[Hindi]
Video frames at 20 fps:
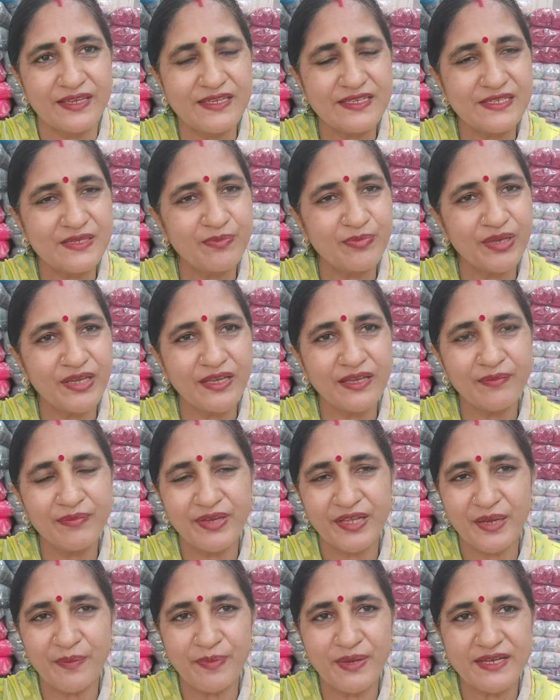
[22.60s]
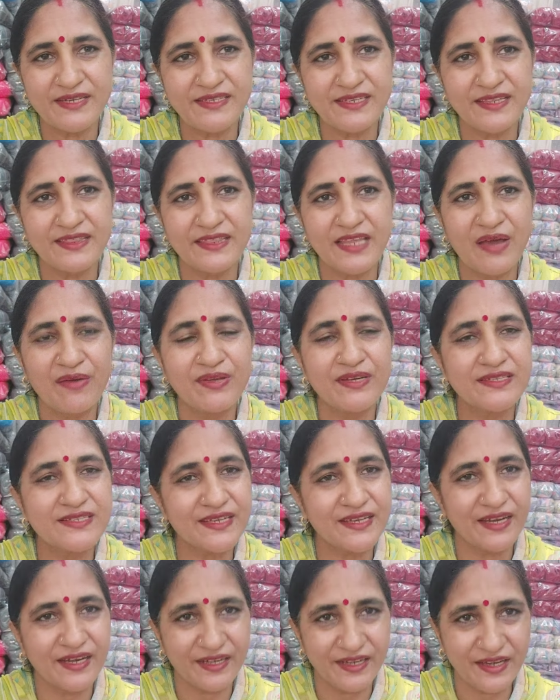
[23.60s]
इसमें मेरे पास सत्तावन
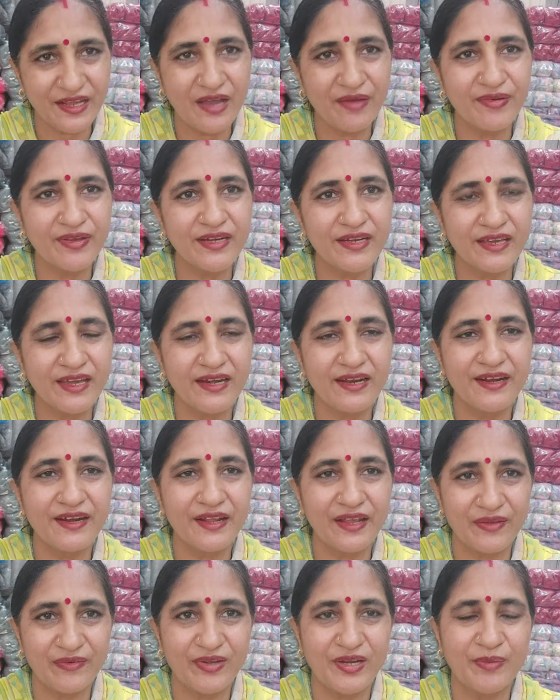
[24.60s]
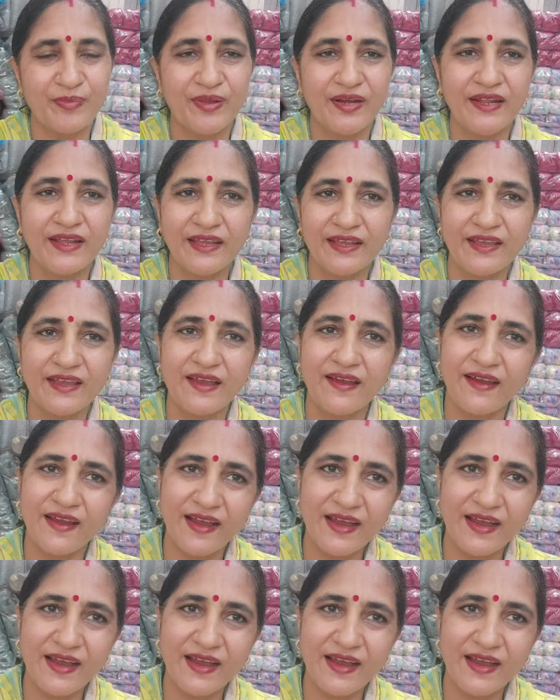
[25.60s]
से अट्ठावन कलर अवेलेबल हैं